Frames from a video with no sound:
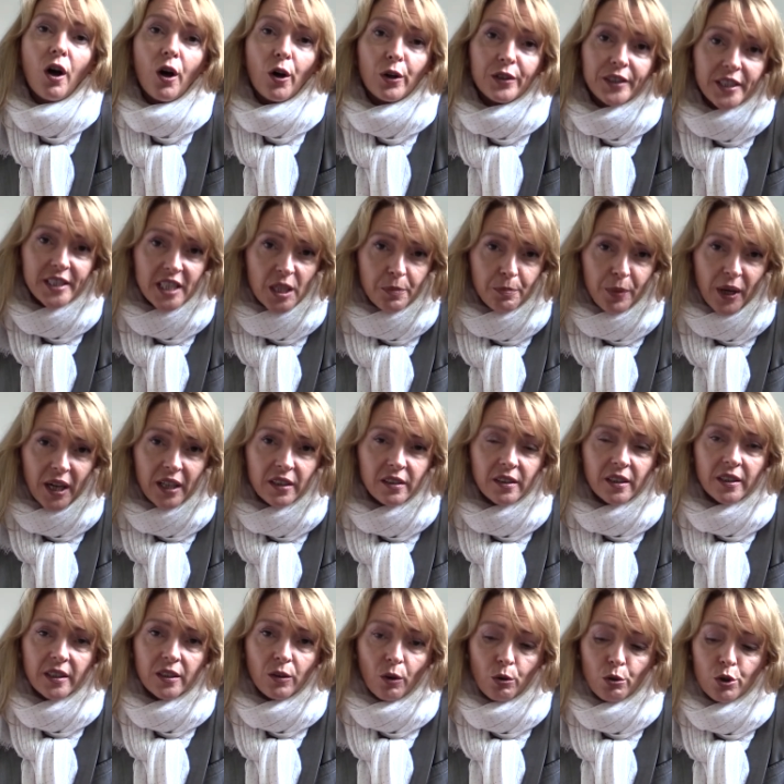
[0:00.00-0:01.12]
euh, des EHPAD
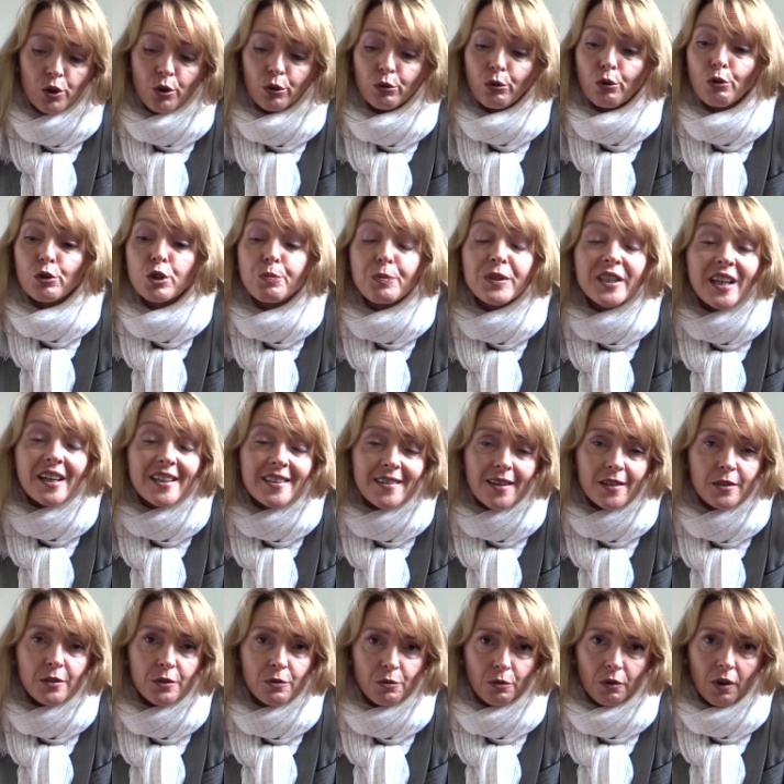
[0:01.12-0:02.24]
et dans le champ de
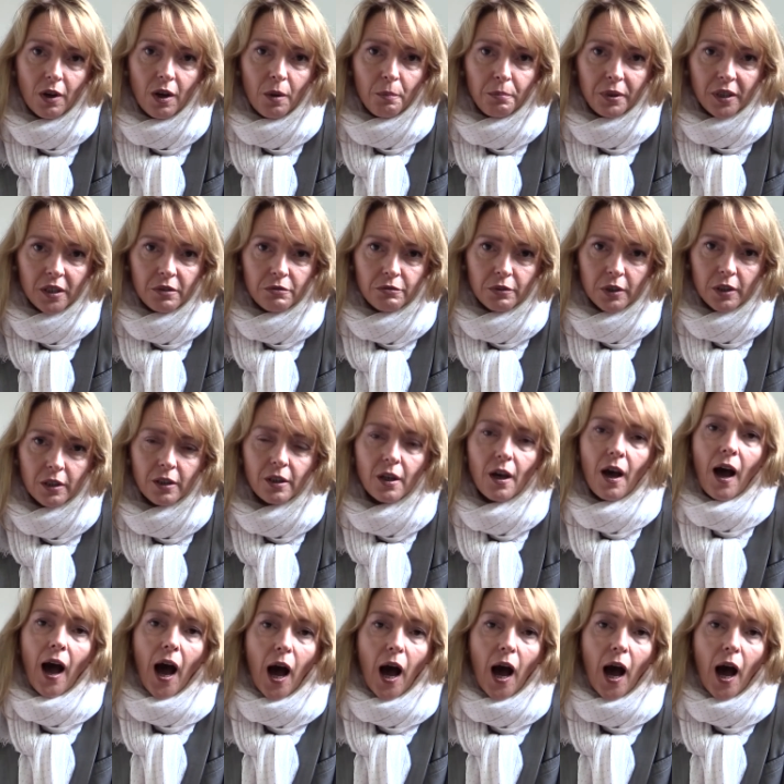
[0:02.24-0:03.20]
l'hospitalisation privée,